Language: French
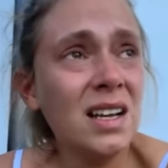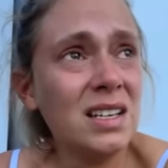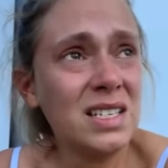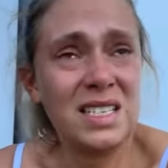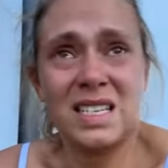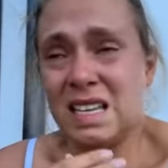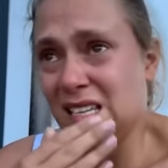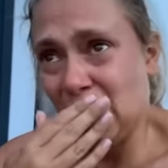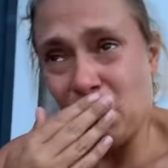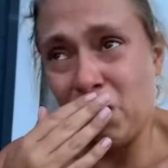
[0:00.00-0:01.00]

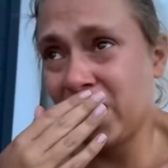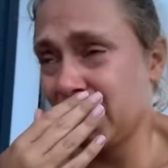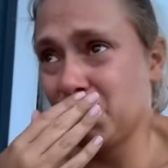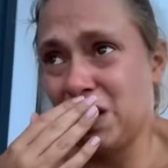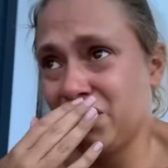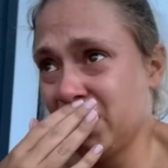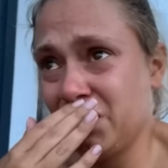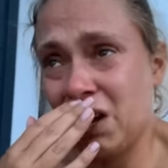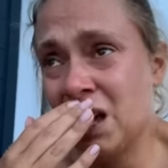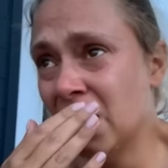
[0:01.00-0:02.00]
C'était horrible à
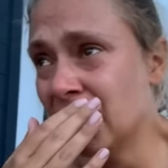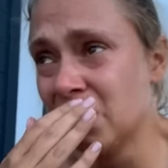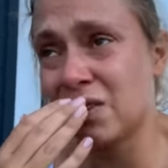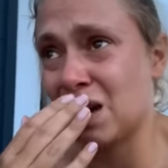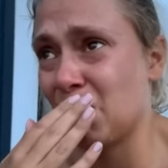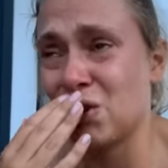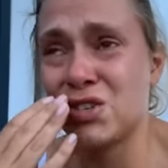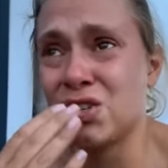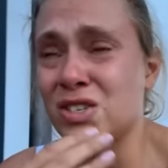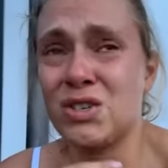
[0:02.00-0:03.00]
vivre. Vraiment, je,
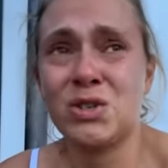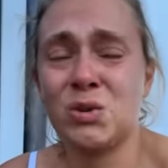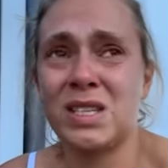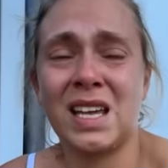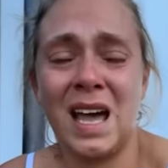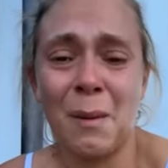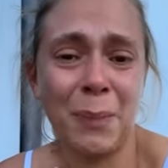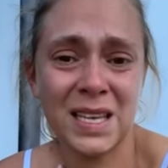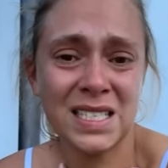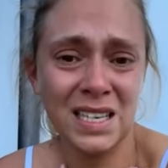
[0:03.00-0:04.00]
je souhaiterais à
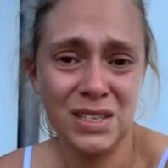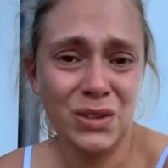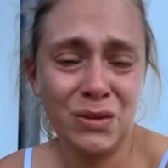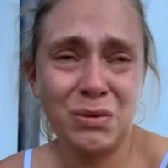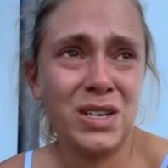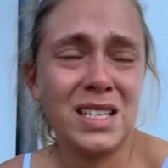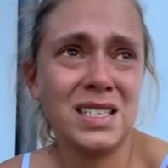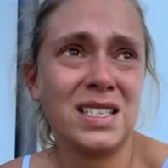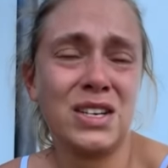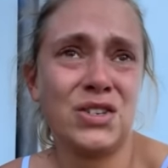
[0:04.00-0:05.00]
personne de vivre
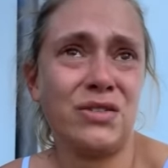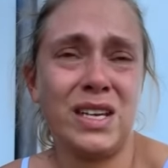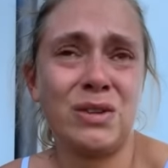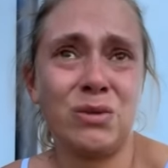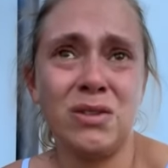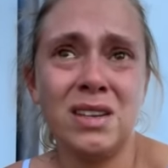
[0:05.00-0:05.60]
ce que j'ai vécu